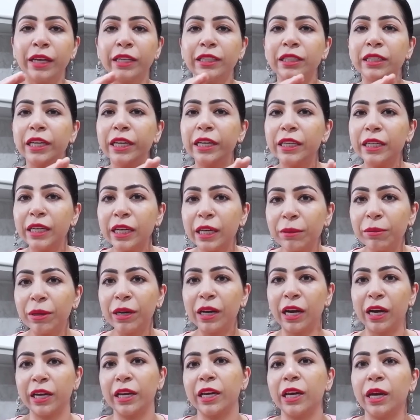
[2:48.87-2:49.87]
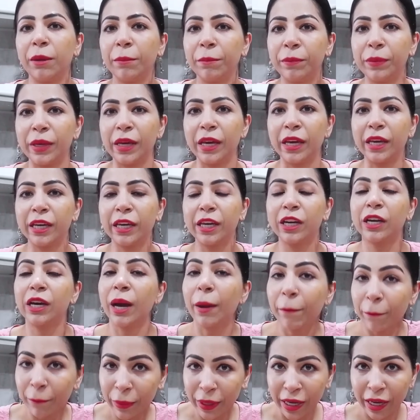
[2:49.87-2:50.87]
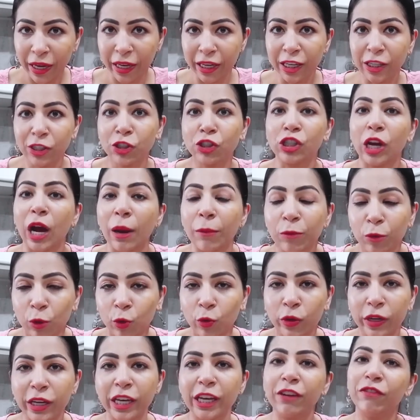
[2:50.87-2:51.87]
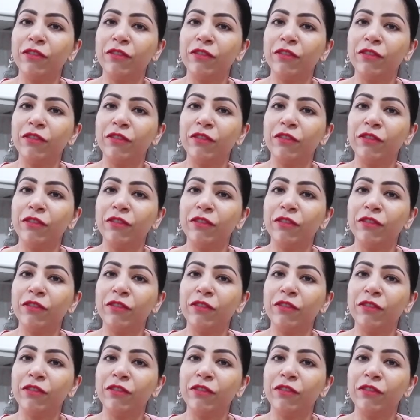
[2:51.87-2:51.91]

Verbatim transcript: इसकी टी बना के हम पियेंगे कब पियेंगे शाम को